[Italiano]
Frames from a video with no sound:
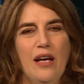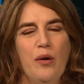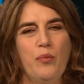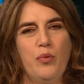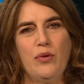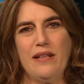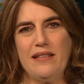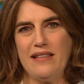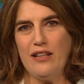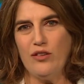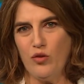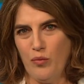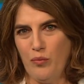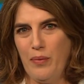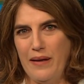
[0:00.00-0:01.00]
pur
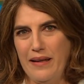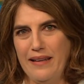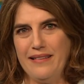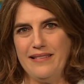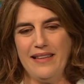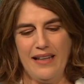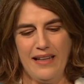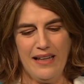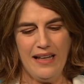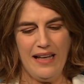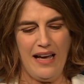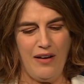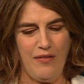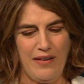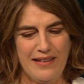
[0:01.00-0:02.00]
essendo un paese
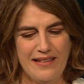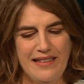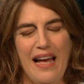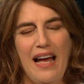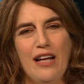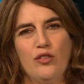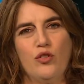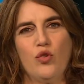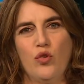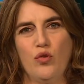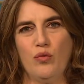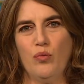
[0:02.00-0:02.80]
avanzato con